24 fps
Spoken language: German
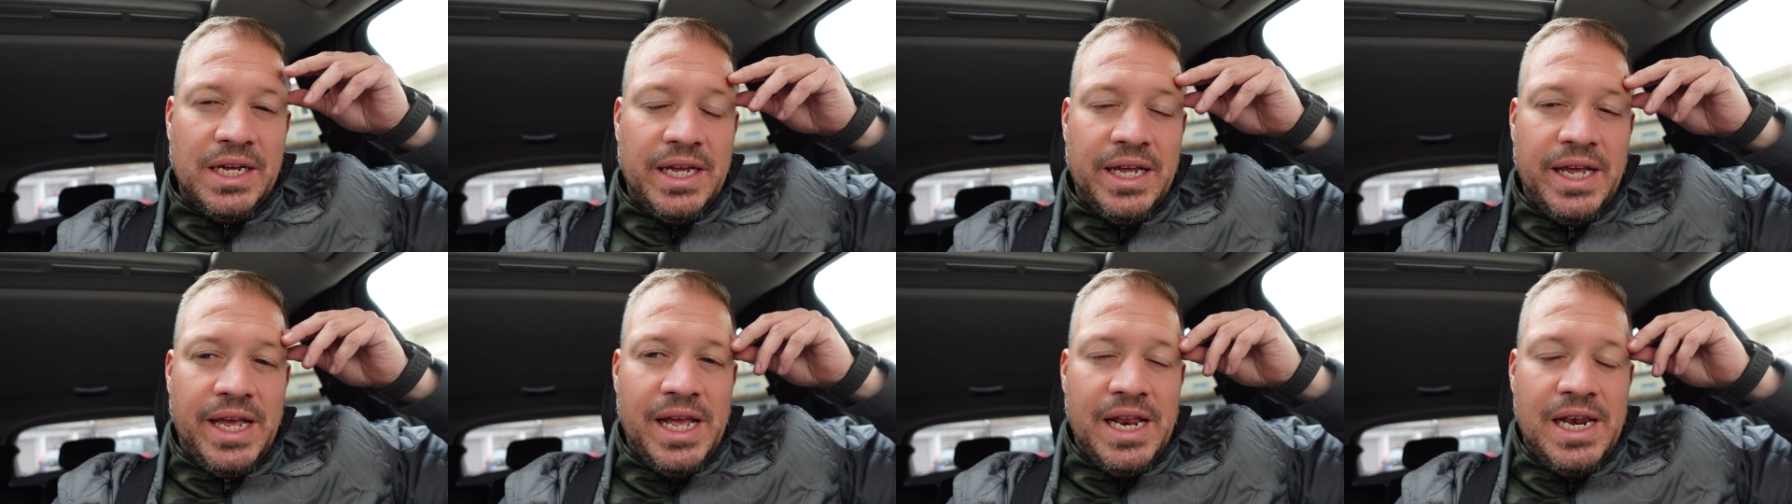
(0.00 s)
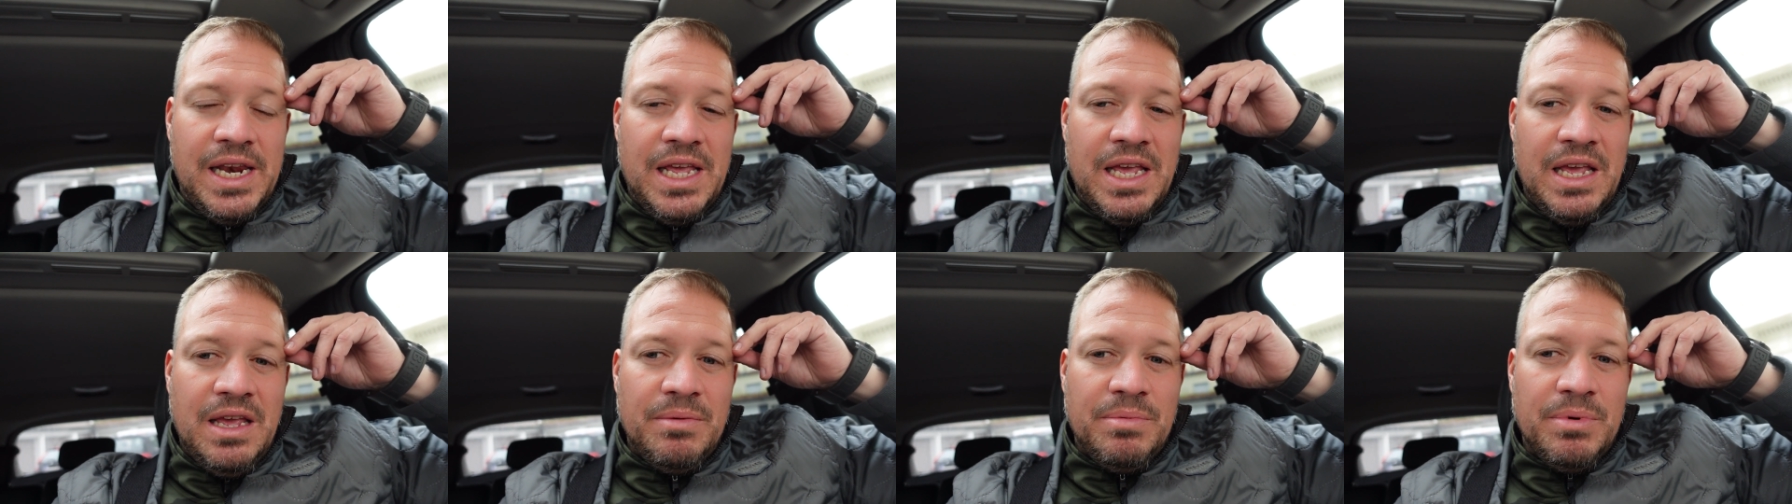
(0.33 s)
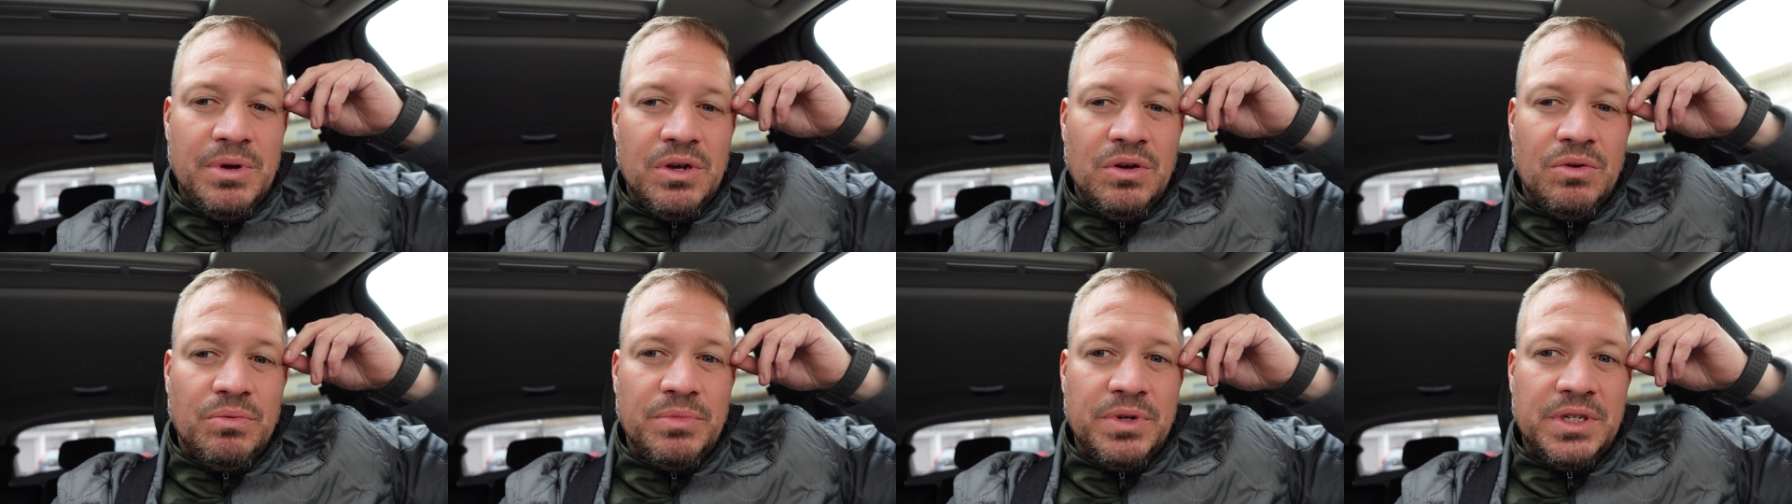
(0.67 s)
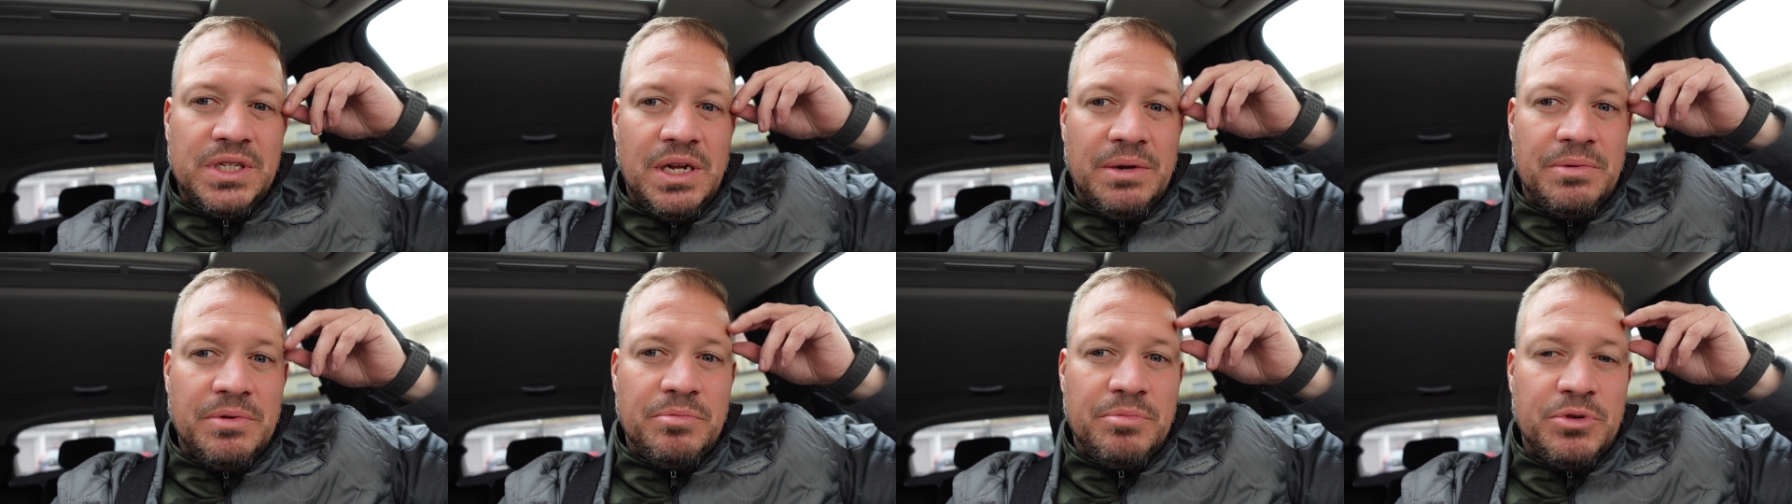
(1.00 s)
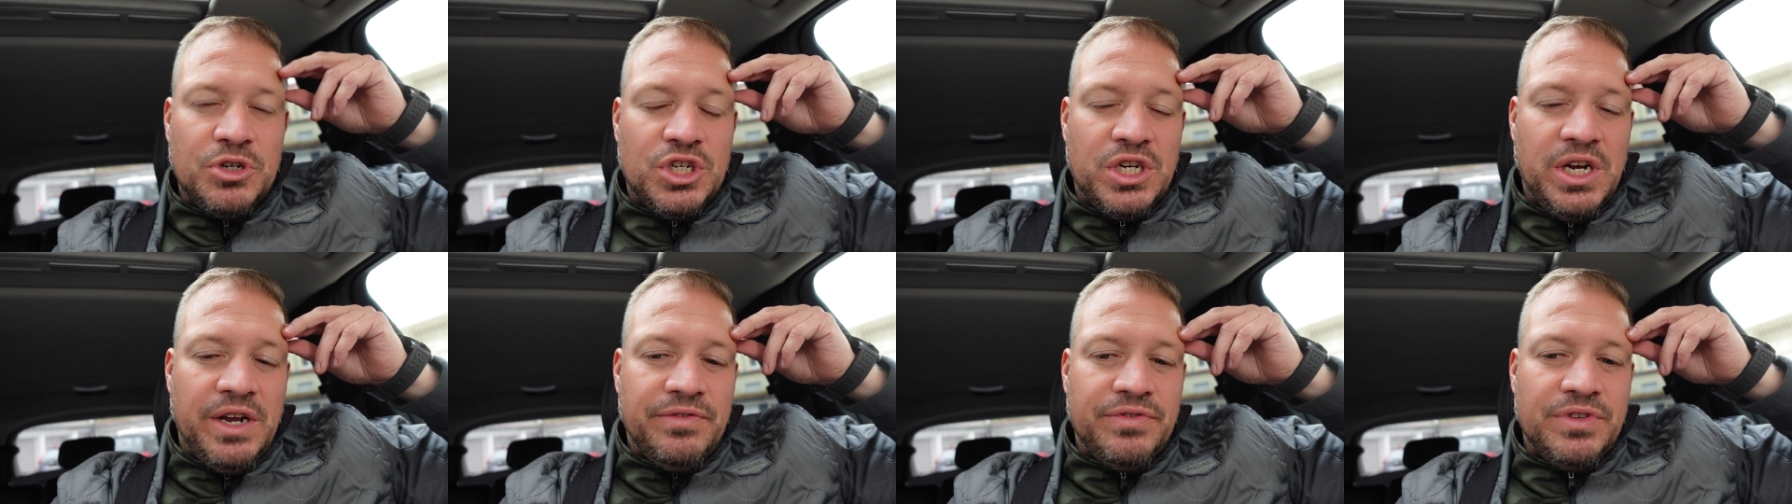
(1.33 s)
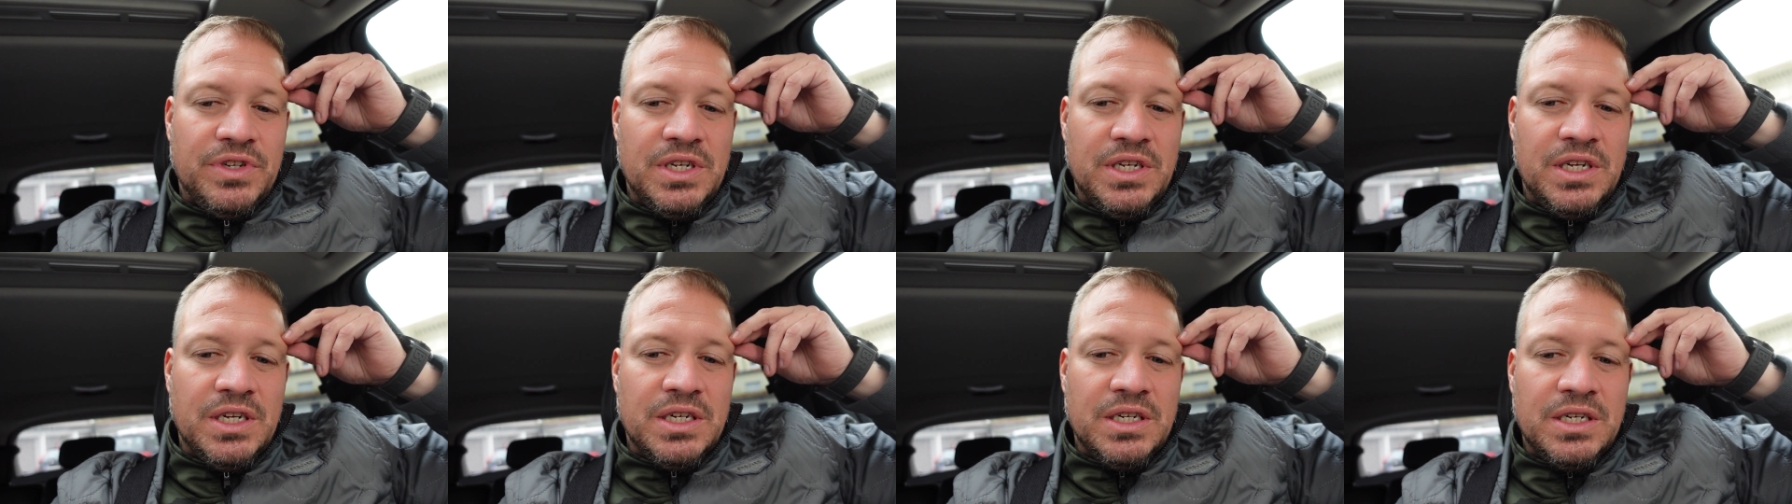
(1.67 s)
erlebe und mich damit
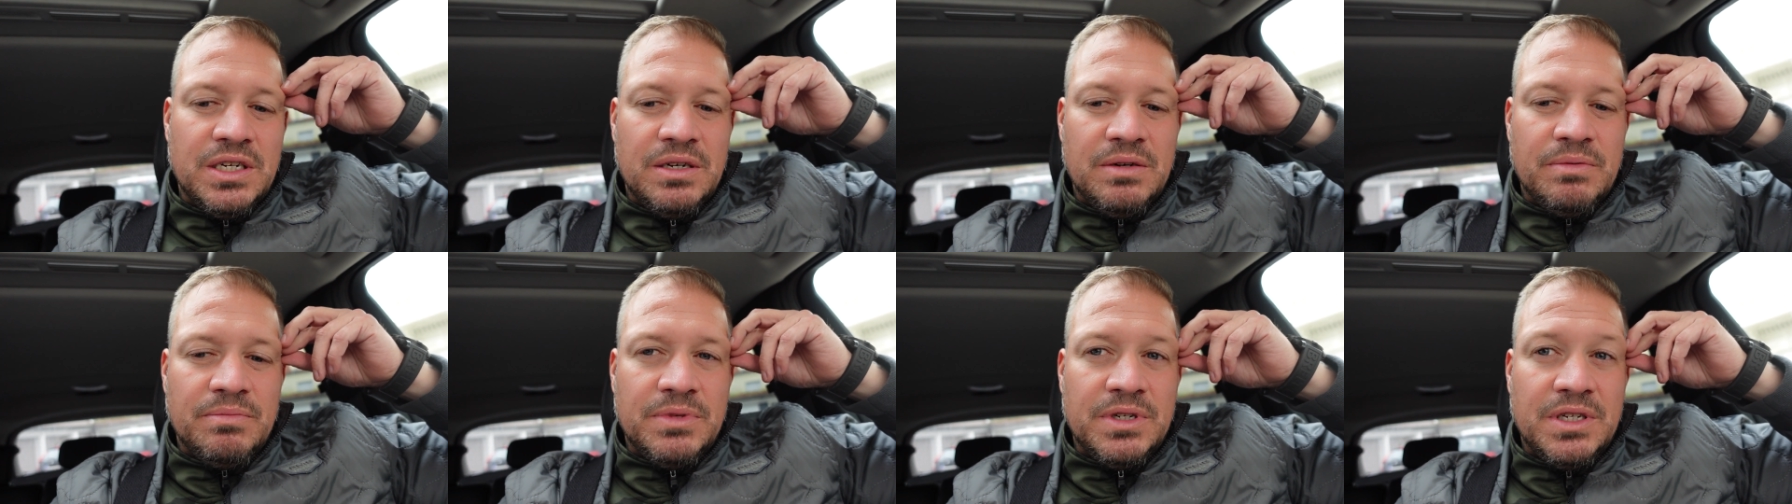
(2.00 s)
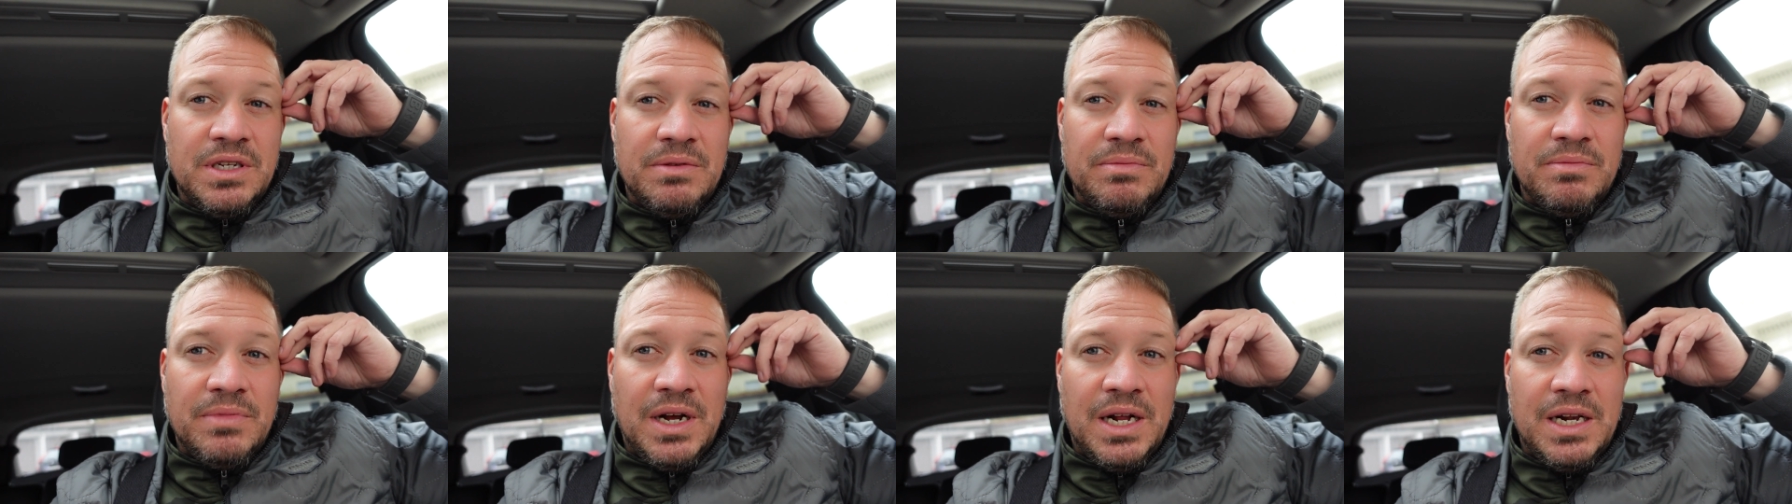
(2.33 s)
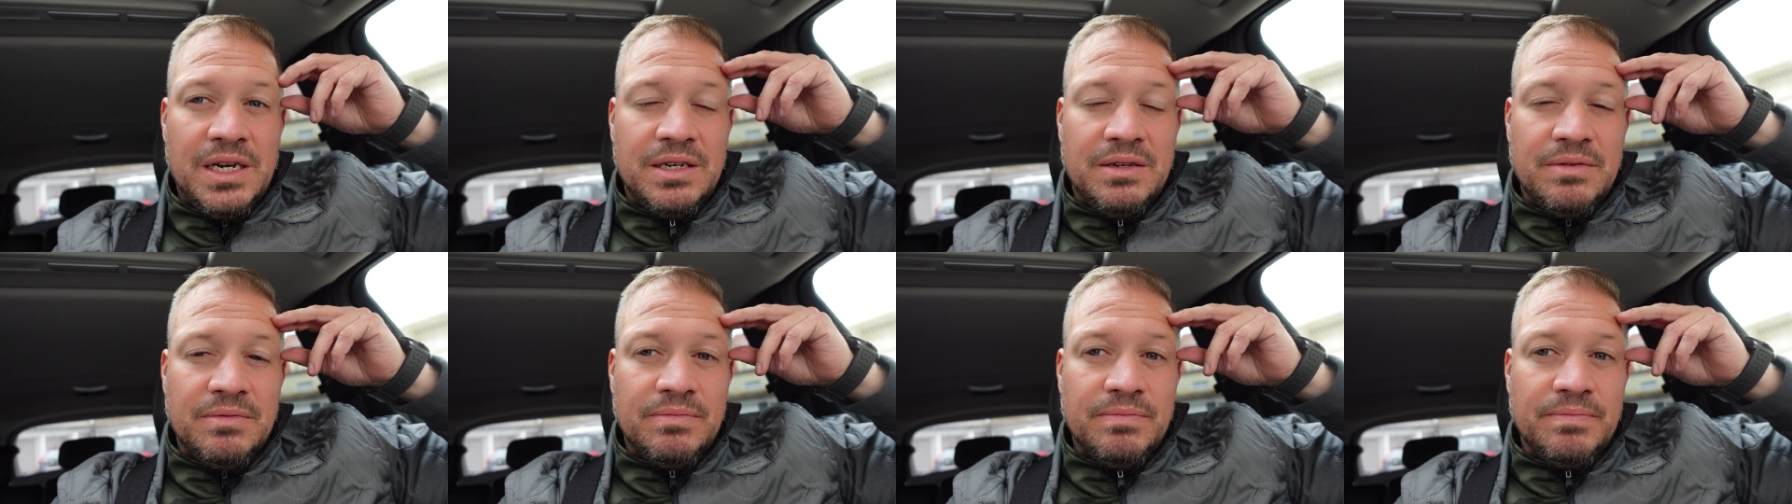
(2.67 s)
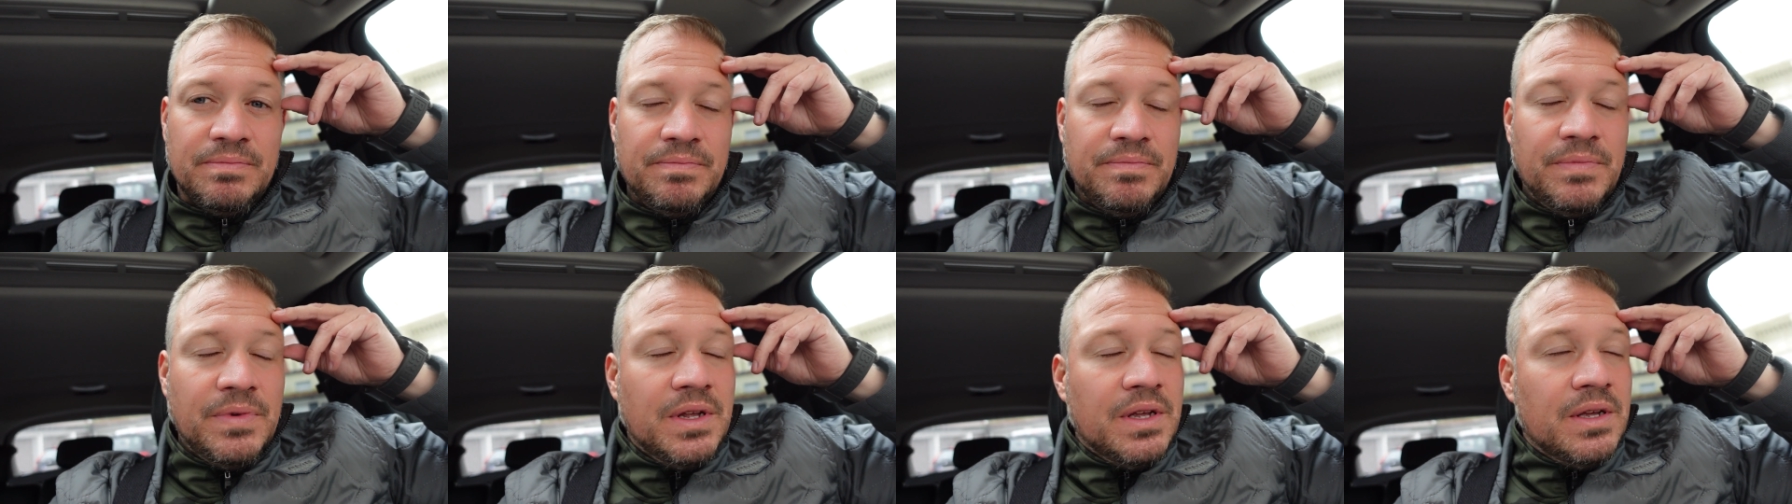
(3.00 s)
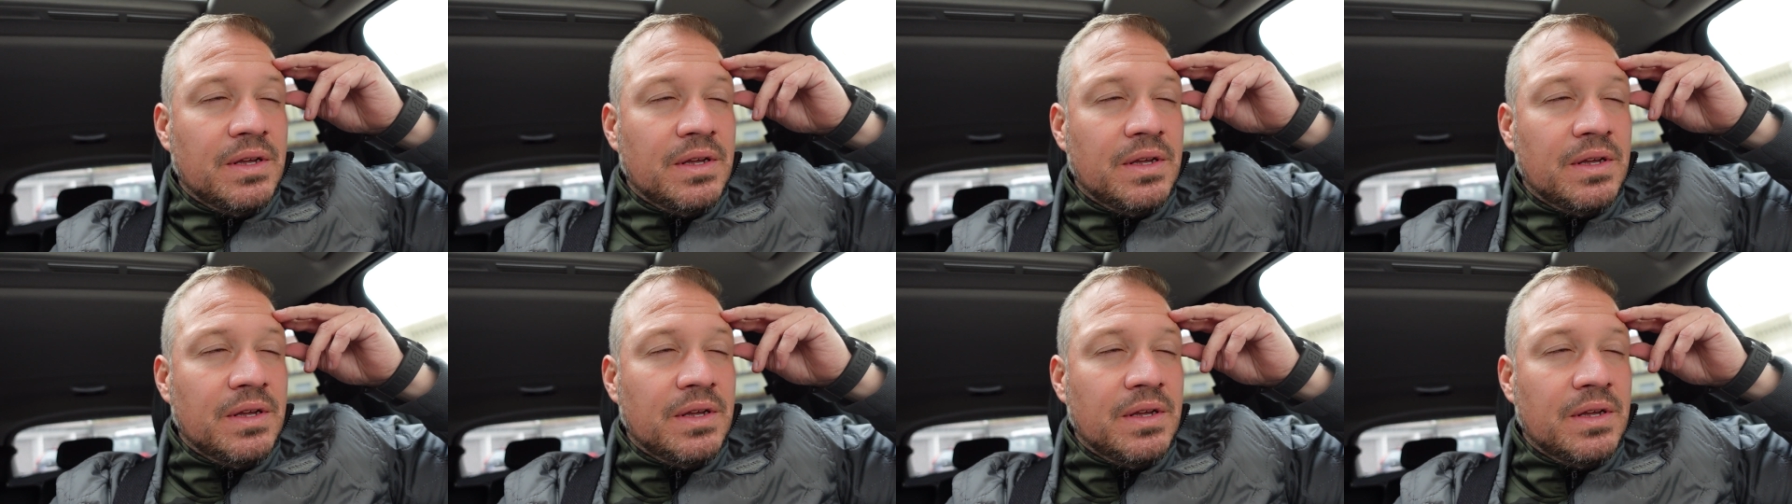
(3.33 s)
beschäftige, mit dem alten